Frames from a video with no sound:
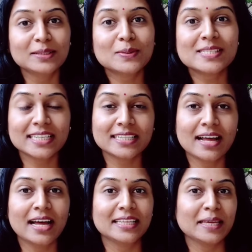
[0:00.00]
तो
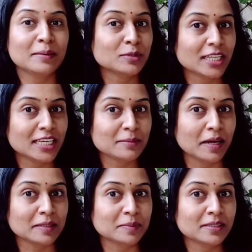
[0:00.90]
सीधा आते हैं मुद्दे की
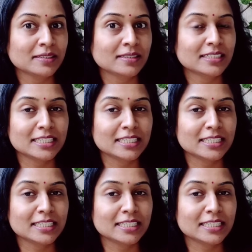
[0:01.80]
बात पर